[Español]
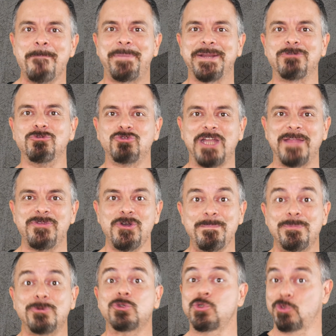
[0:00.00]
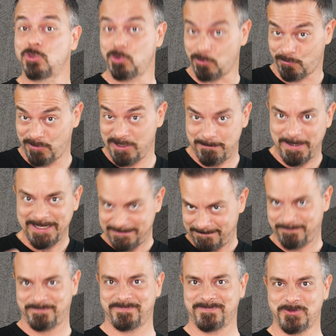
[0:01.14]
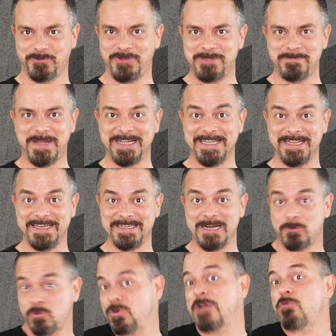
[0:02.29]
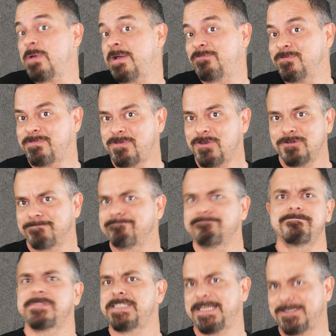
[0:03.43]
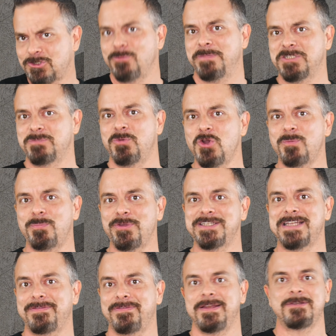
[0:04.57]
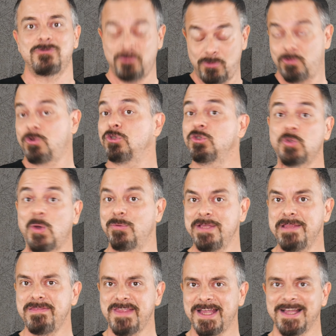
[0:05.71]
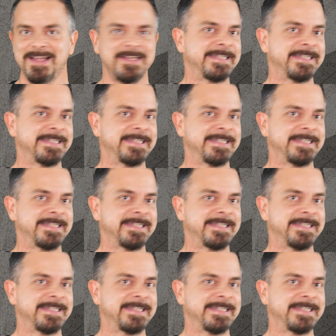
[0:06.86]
preguntando pues, tu feedback tu feedback en alguna nueva función. Y eso mismo lo puedes hacer tú con tu audiencia.